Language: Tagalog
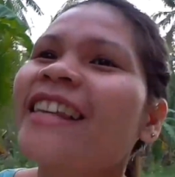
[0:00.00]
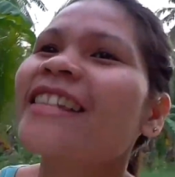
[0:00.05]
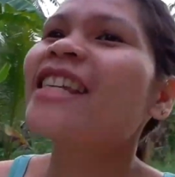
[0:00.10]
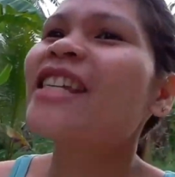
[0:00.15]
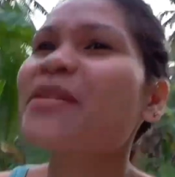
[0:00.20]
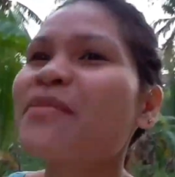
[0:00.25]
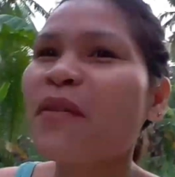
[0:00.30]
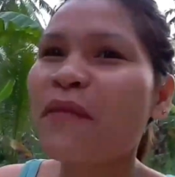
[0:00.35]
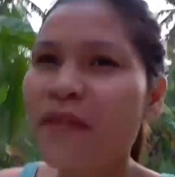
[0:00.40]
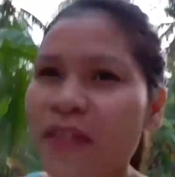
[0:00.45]

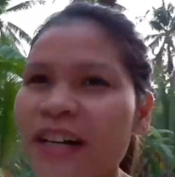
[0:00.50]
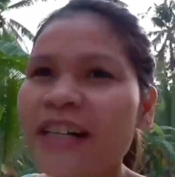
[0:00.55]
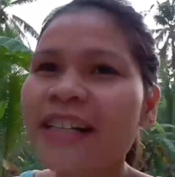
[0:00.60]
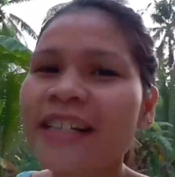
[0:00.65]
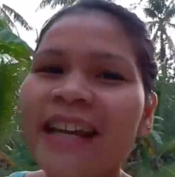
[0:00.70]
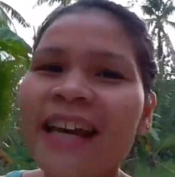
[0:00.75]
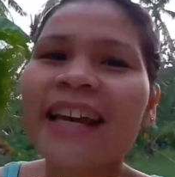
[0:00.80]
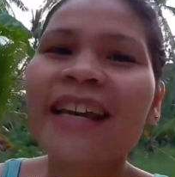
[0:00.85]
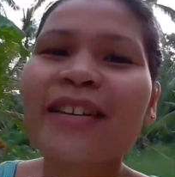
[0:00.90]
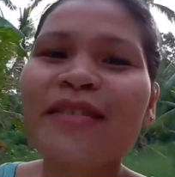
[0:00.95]
This is my
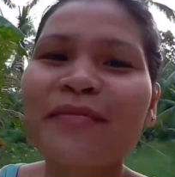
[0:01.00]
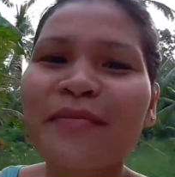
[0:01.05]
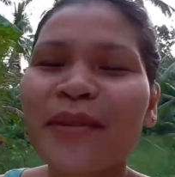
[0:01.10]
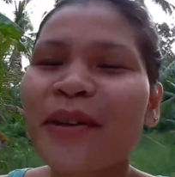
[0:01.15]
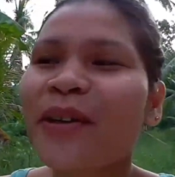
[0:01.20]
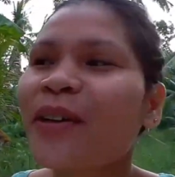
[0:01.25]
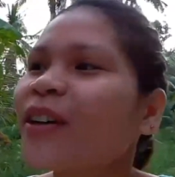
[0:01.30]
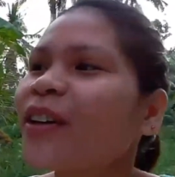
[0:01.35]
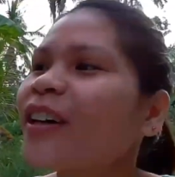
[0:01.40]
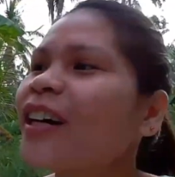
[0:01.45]
first day
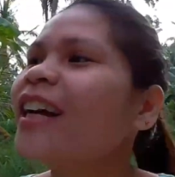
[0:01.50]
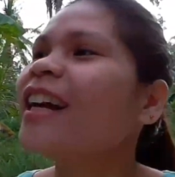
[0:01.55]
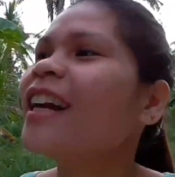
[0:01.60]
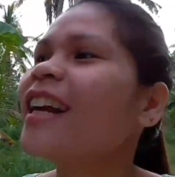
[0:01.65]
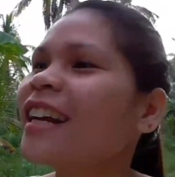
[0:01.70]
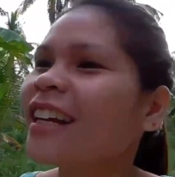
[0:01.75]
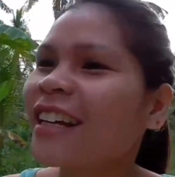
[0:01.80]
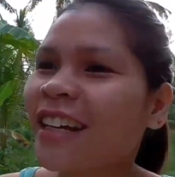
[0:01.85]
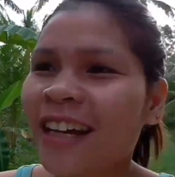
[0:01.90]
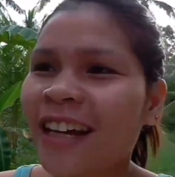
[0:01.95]
in
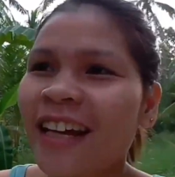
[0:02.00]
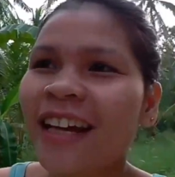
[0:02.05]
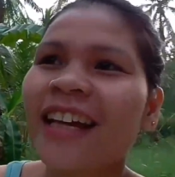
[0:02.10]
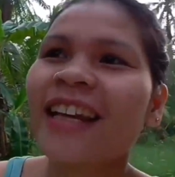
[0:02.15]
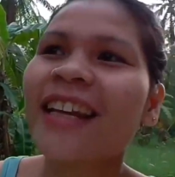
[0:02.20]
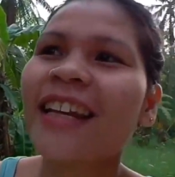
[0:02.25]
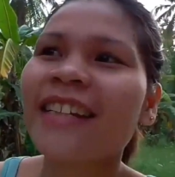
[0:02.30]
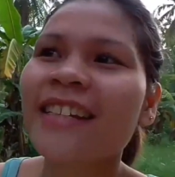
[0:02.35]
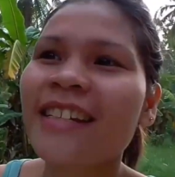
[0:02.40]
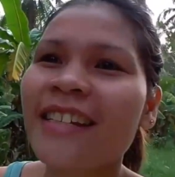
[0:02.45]
Bohol.
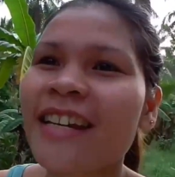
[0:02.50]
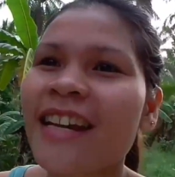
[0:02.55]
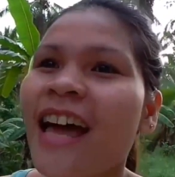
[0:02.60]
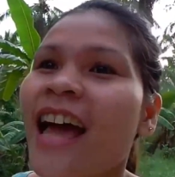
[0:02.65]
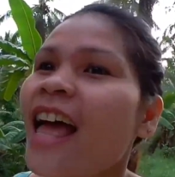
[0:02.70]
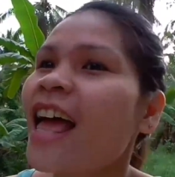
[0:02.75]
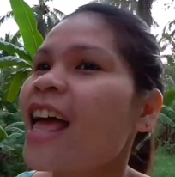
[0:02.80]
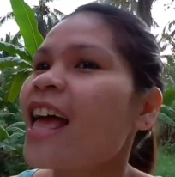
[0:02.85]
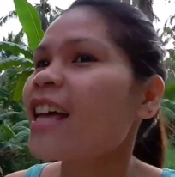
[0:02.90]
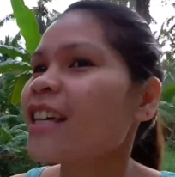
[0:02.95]
And
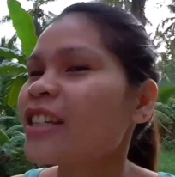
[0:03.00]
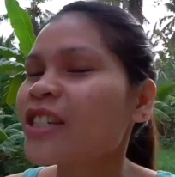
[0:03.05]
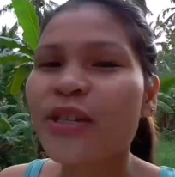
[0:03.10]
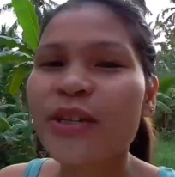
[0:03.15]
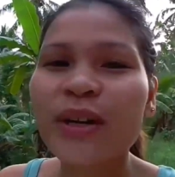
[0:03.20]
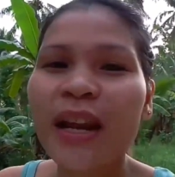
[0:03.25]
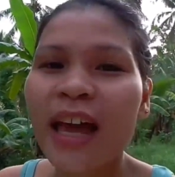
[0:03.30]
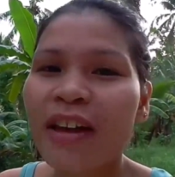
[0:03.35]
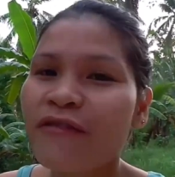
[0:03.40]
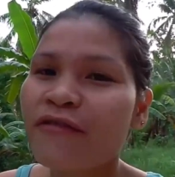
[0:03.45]
it's
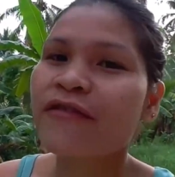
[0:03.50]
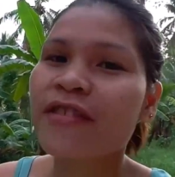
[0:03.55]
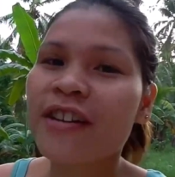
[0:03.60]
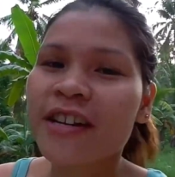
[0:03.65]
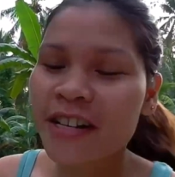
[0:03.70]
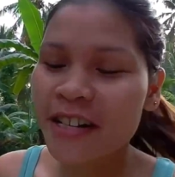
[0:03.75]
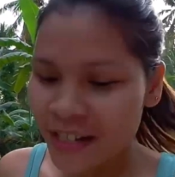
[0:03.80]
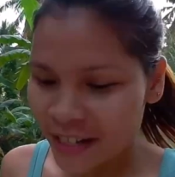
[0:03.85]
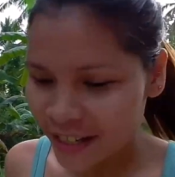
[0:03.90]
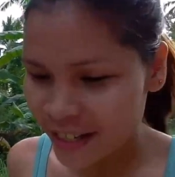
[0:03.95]
July
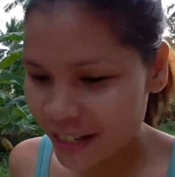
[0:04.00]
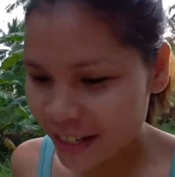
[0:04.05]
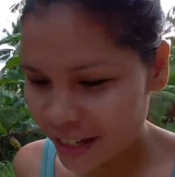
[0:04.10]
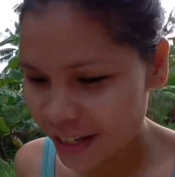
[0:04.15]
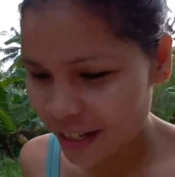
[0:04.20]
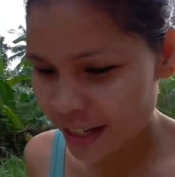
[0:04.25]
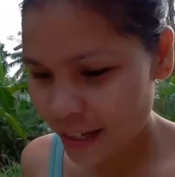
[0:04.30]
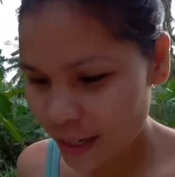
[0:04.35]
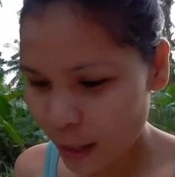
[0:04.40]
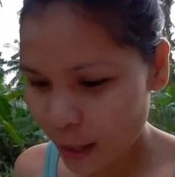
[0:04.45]
1st.